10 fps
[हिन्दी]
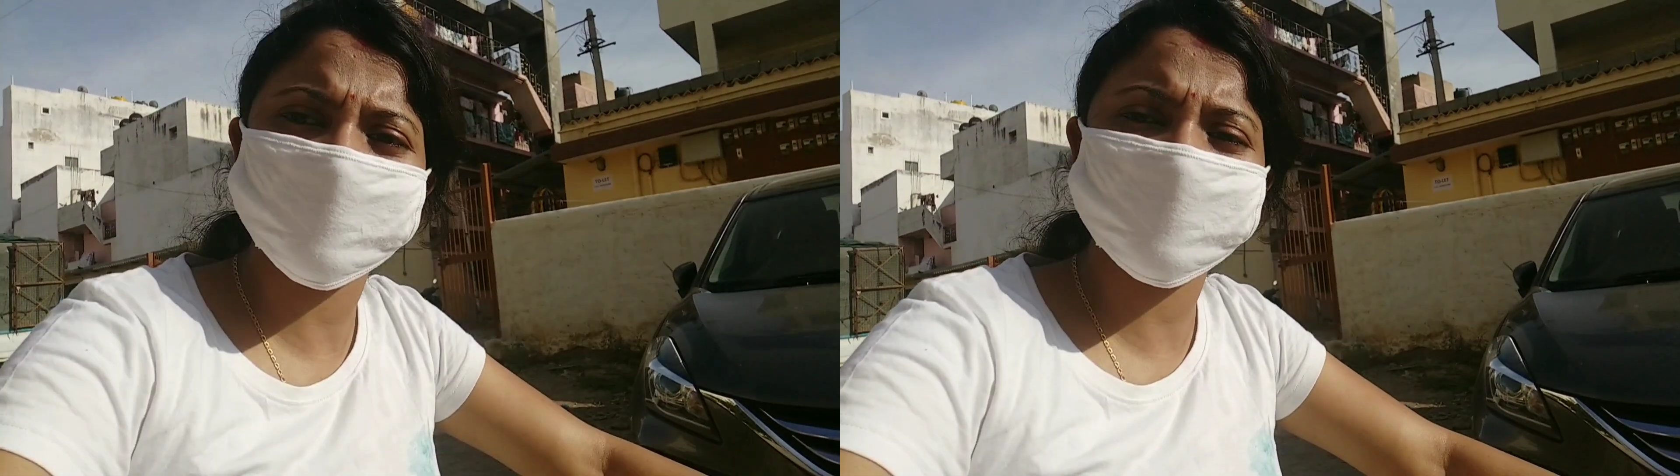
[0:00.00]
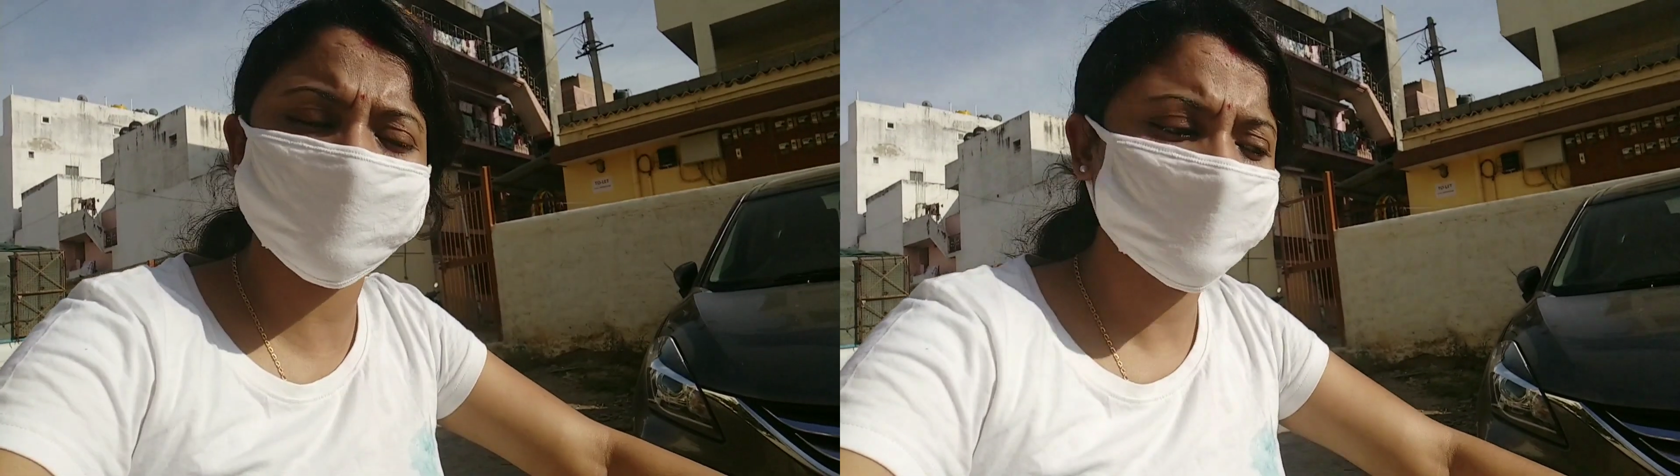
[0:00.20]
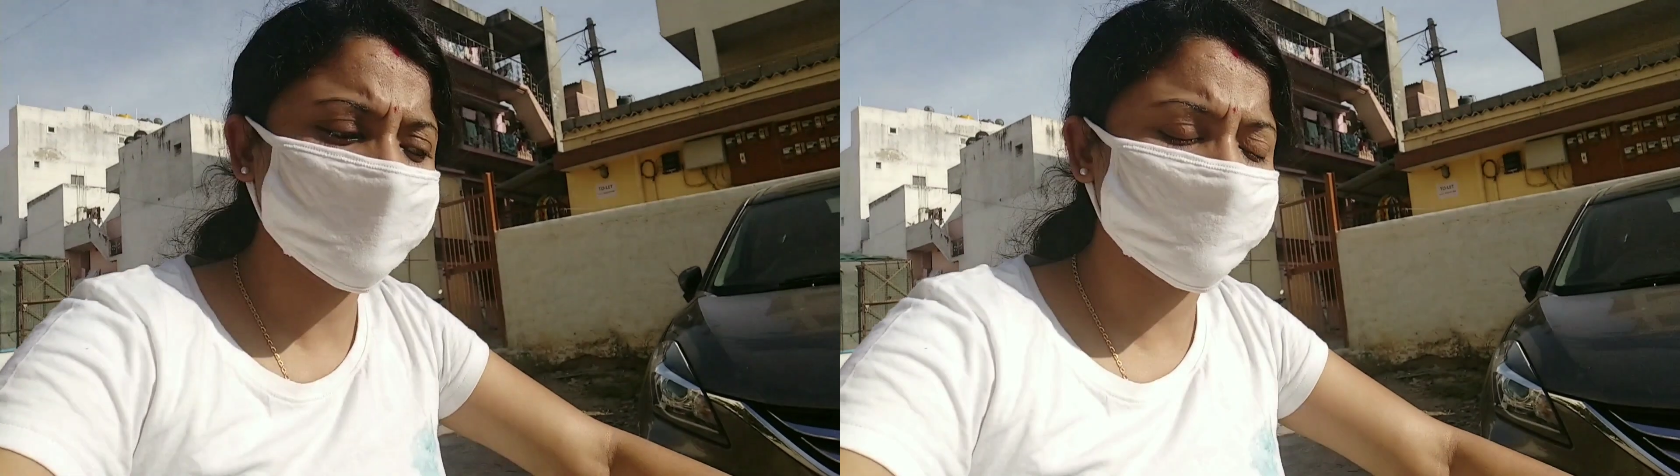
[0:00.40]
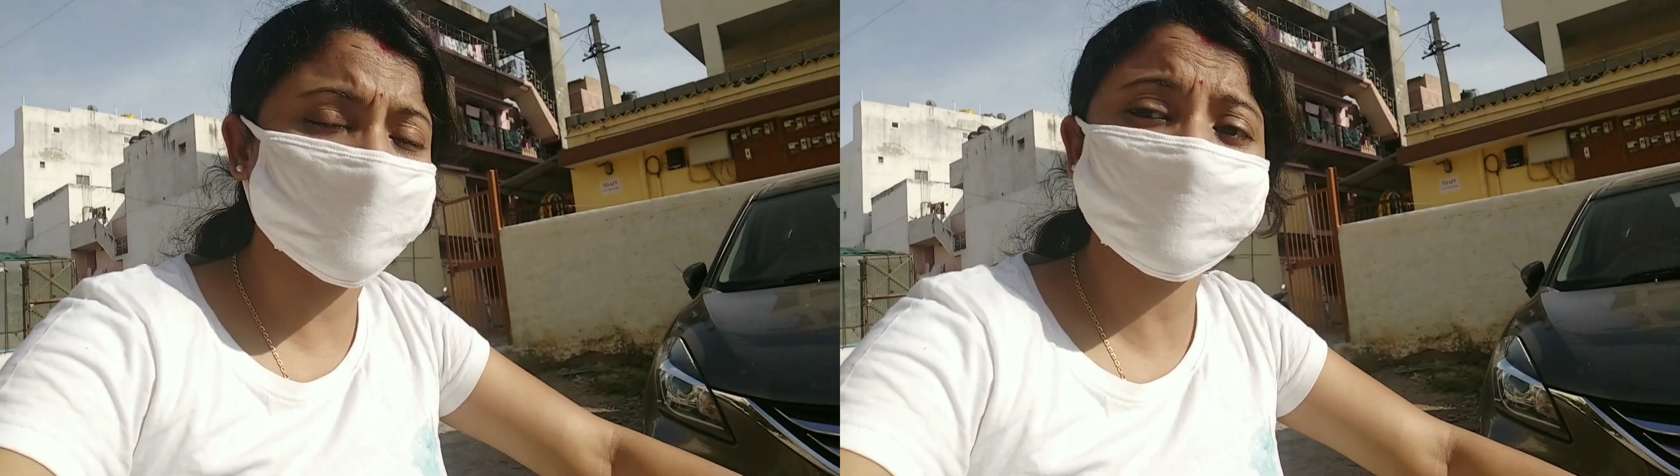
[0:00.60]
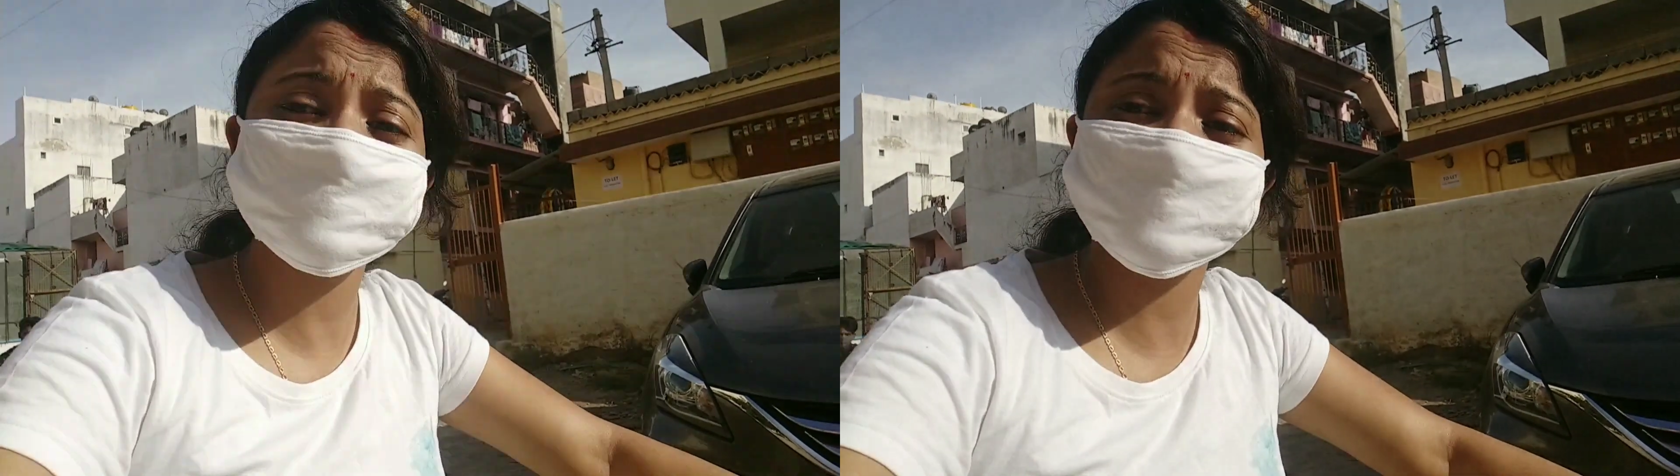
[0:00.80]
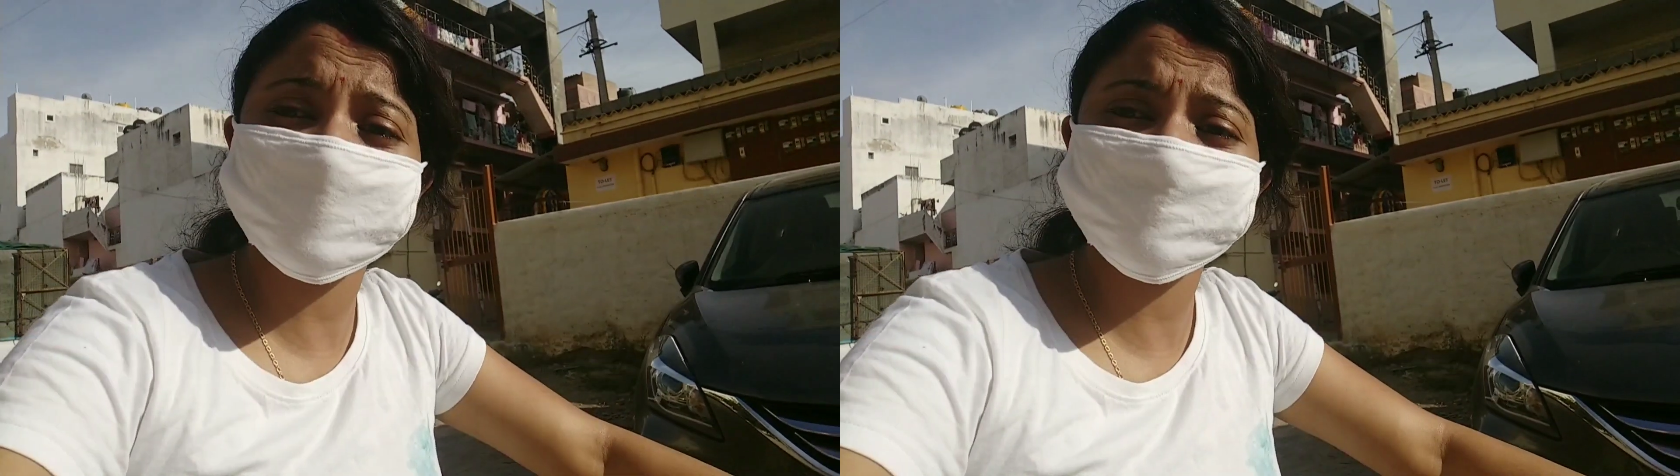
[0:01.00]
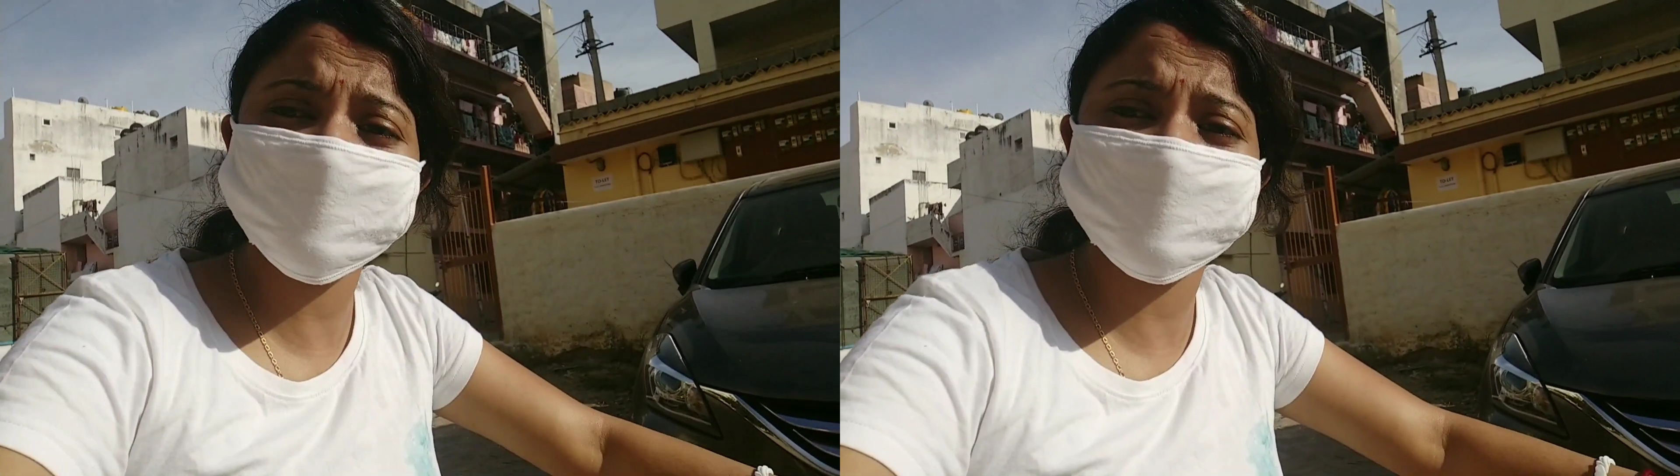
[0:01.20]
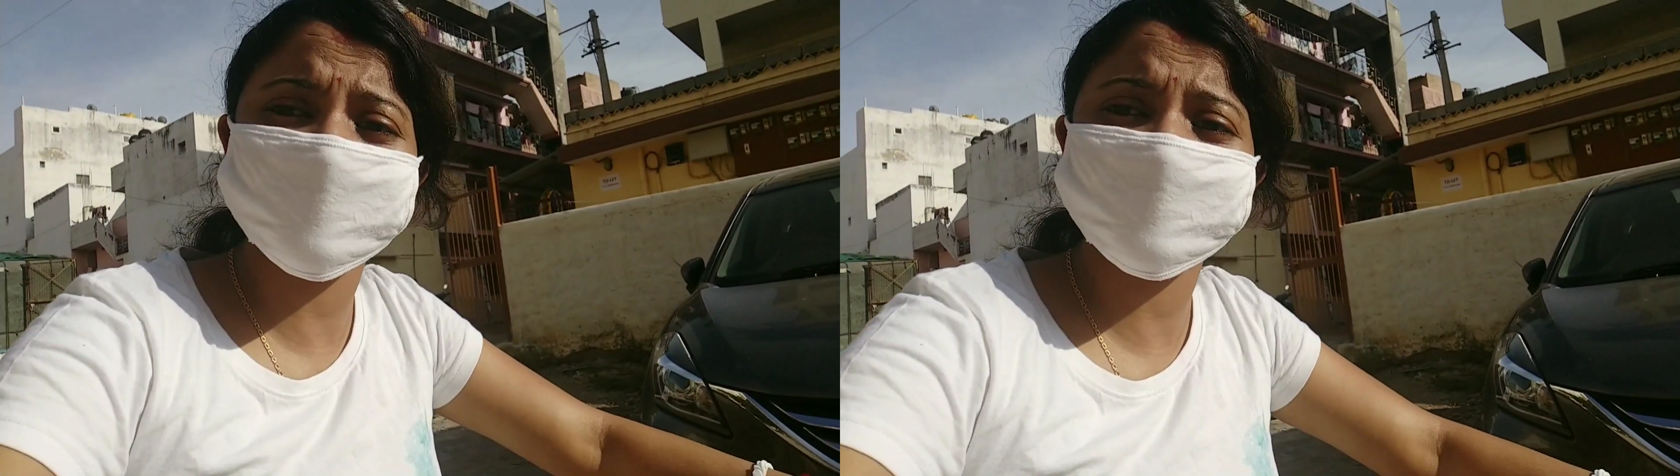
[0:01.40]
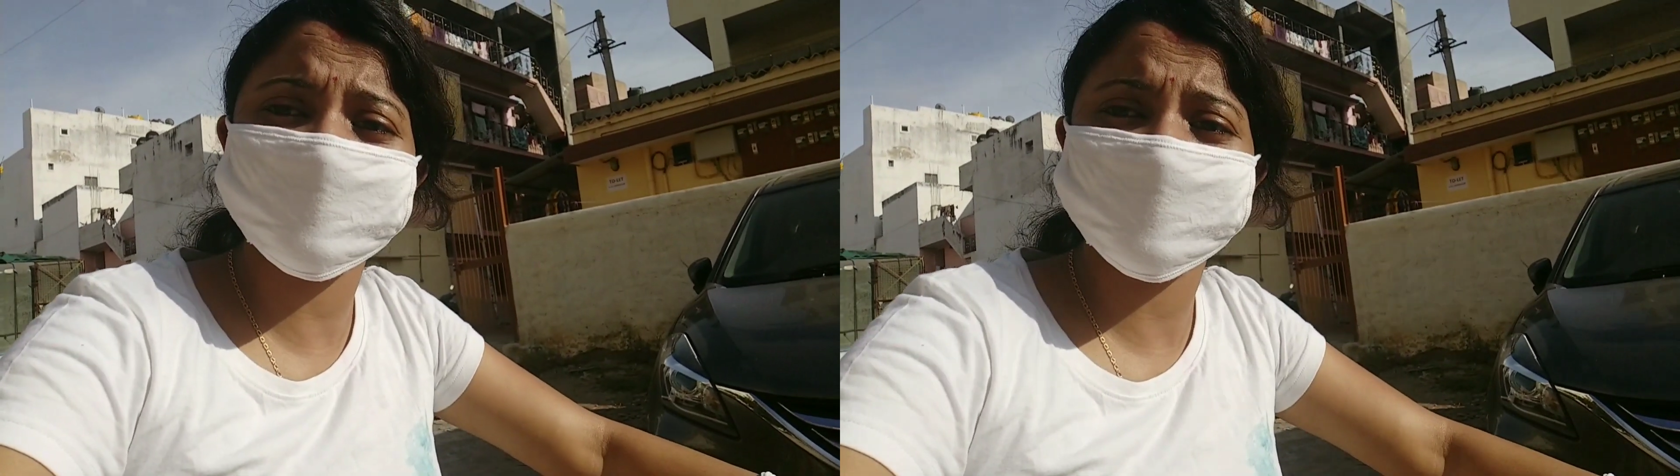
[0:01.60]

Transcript: और मूव जो होता